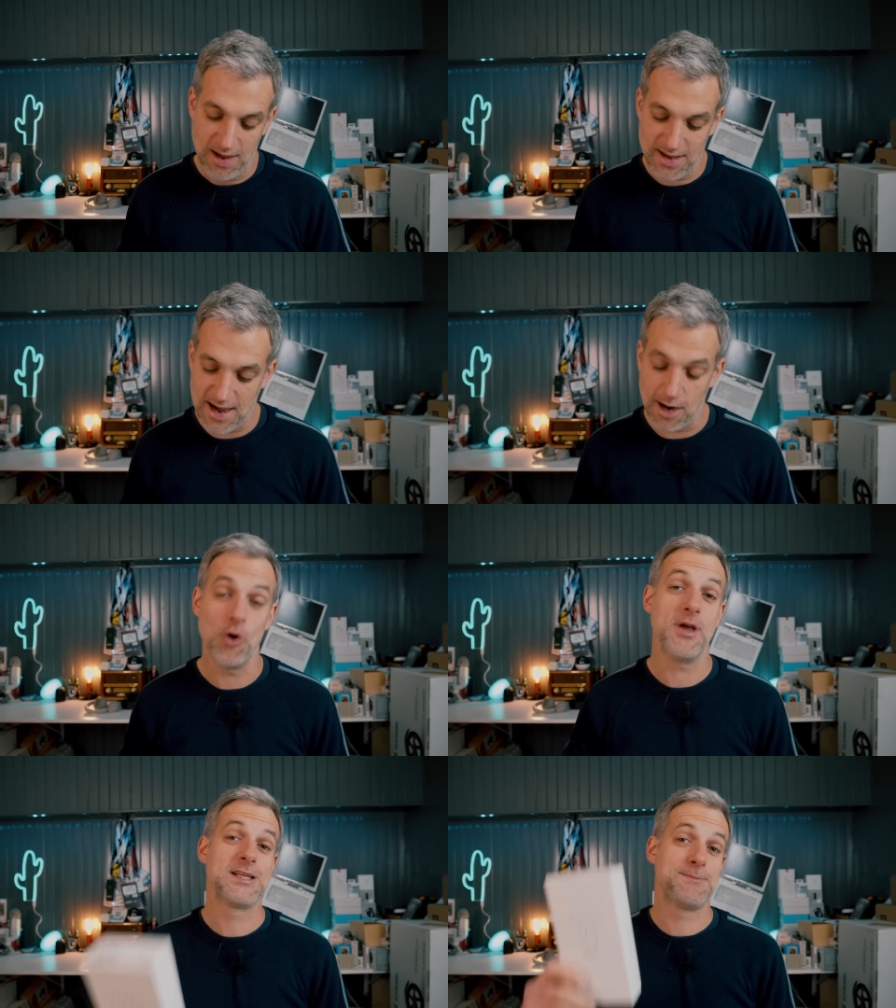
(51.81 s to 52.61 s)
Il y a
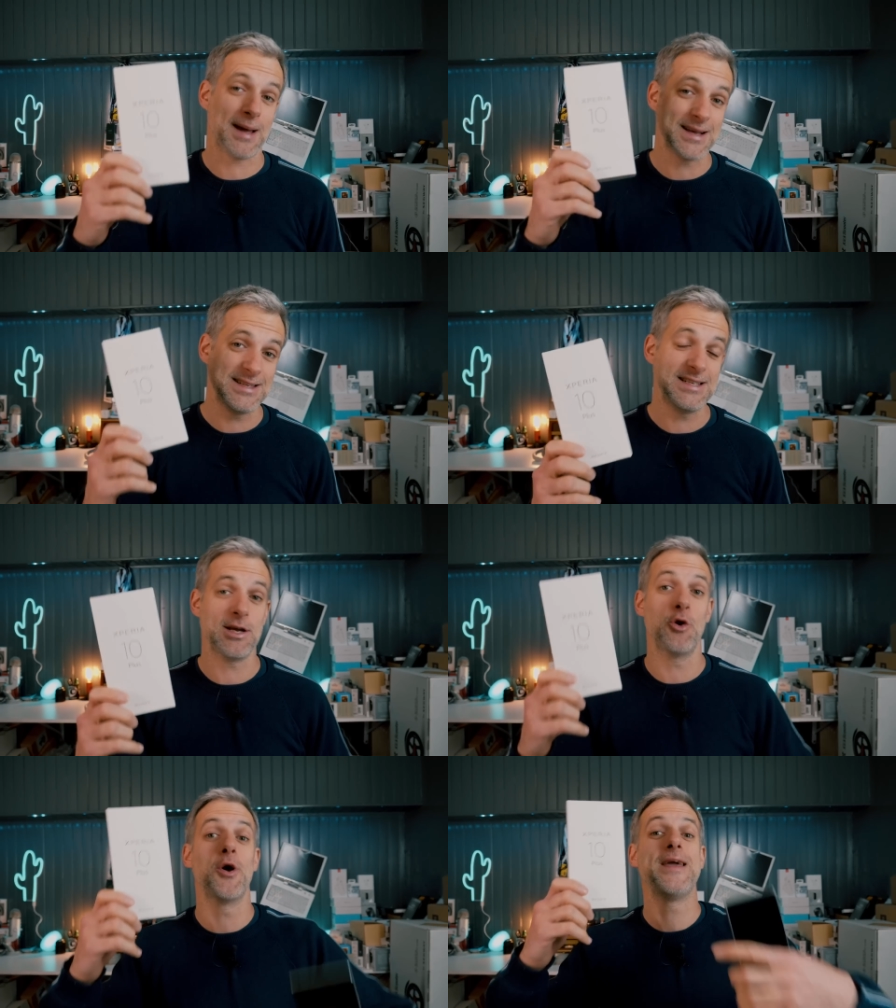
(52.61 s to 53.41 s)
le Xperia 10,
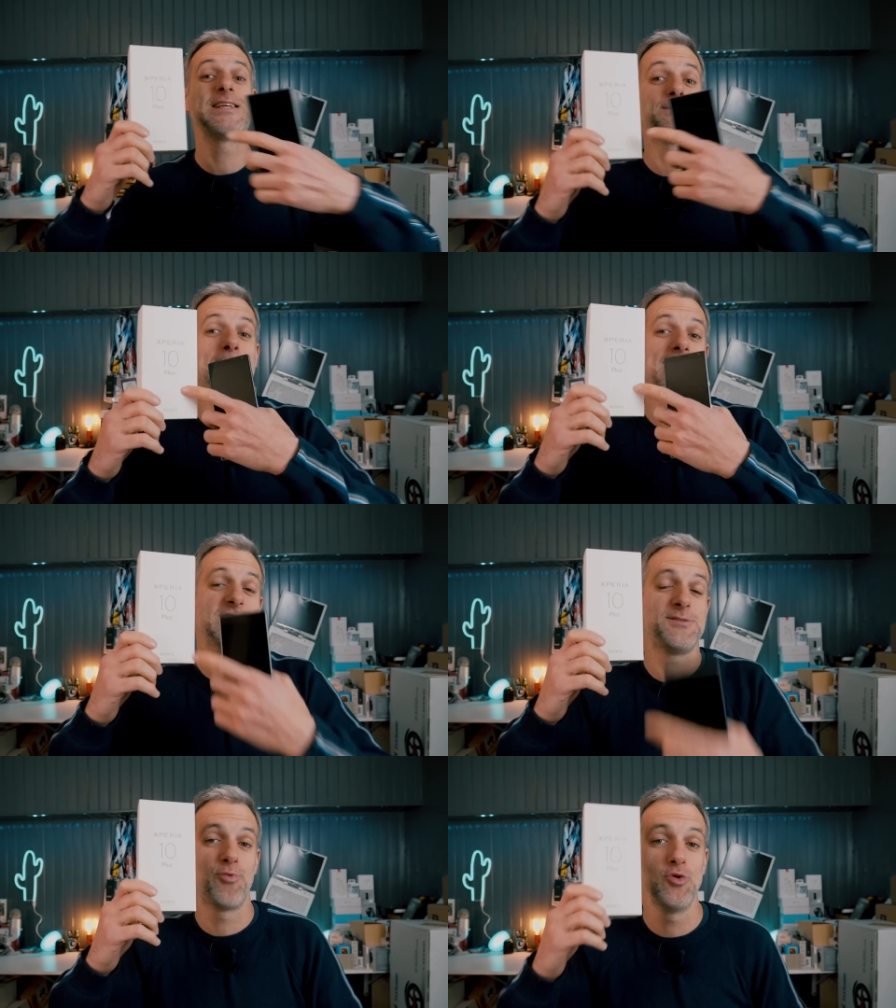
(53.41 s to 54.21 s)
il y a le Xperia
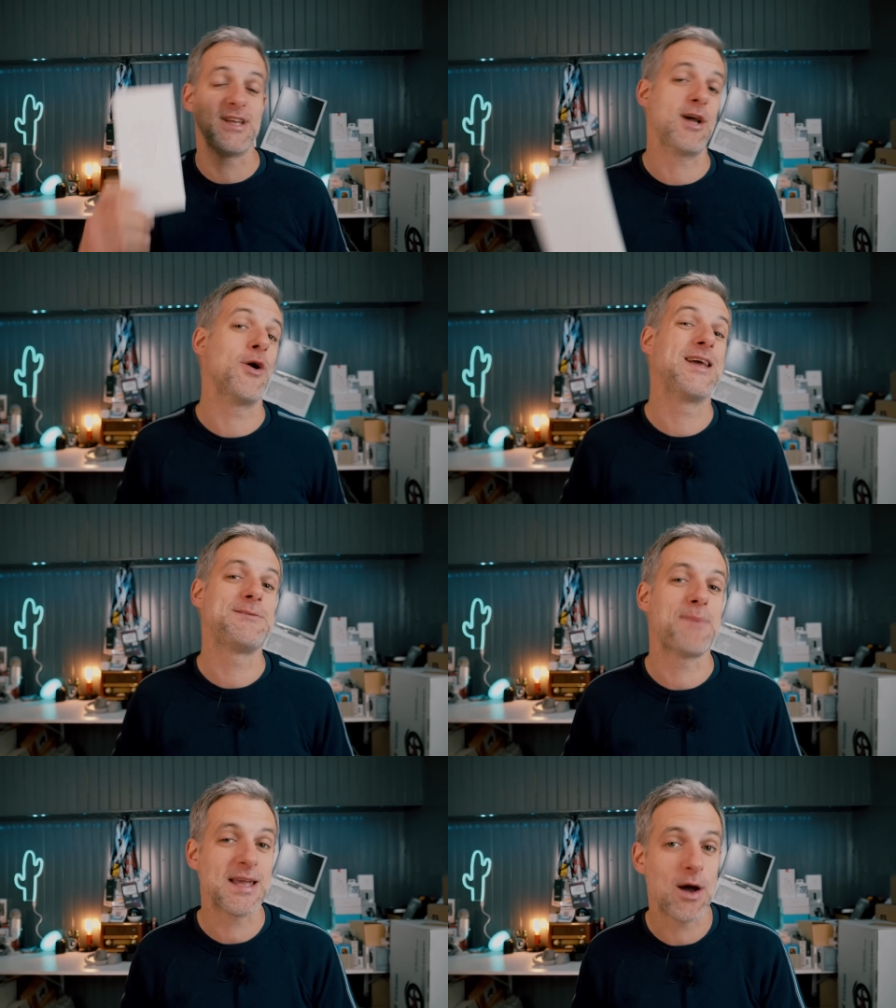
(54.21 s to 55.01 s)
10 Plus et il y a le
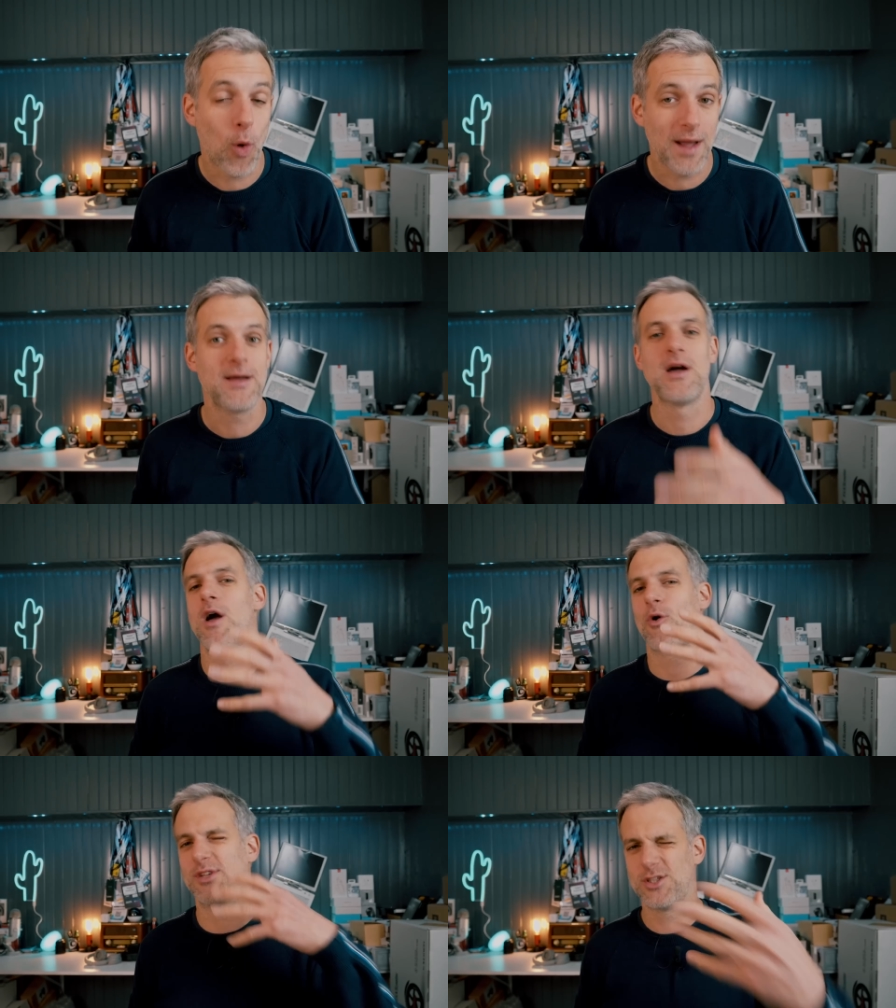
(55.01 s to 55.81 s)
Xperia One
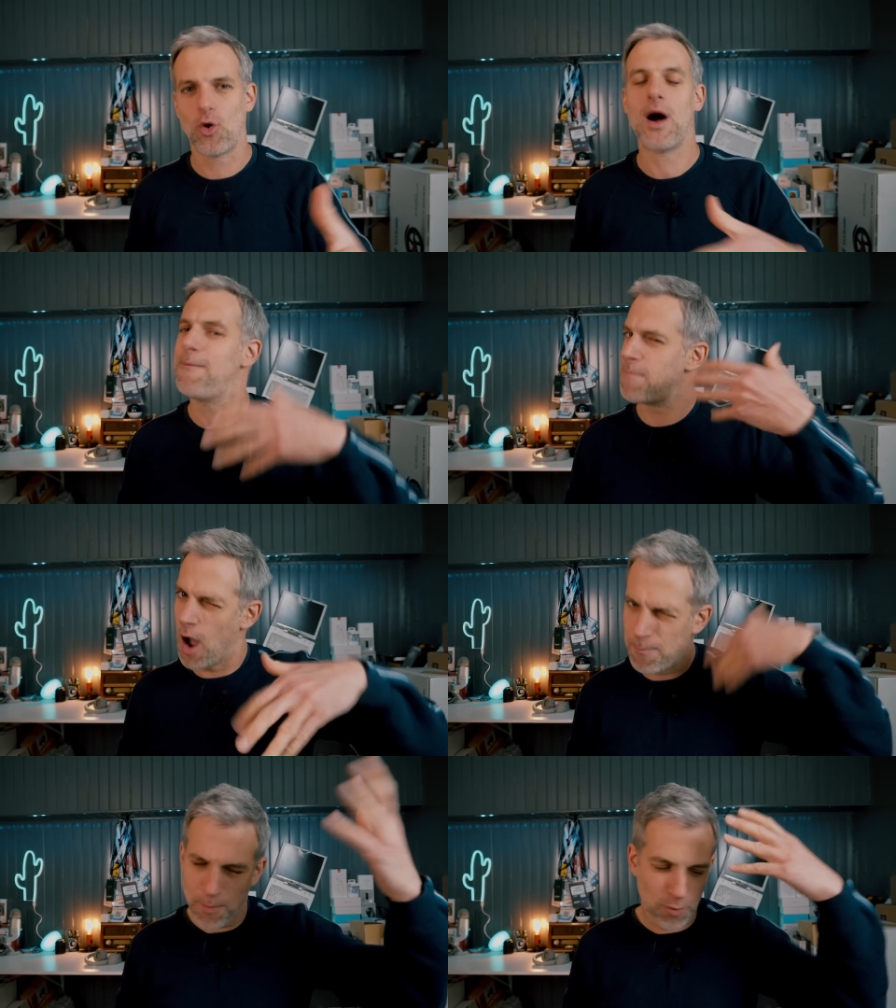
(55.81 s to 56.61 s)
qu'on testera
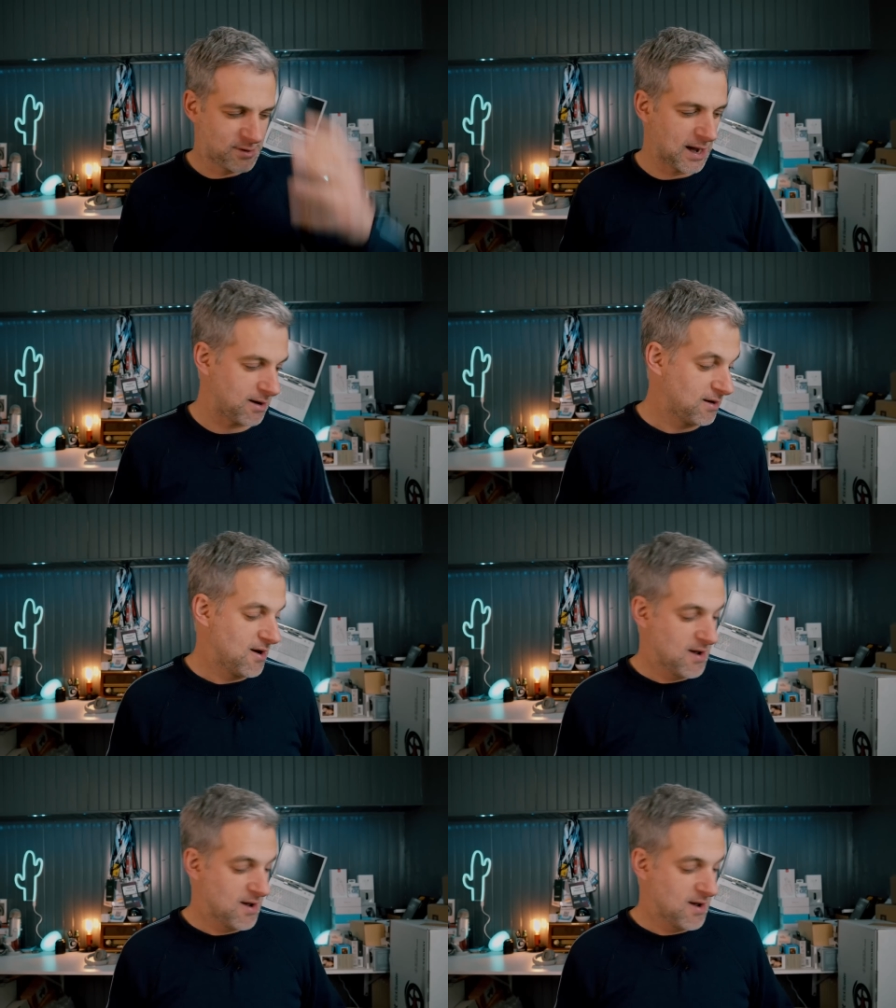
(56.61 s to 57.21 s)
un peu plus tard.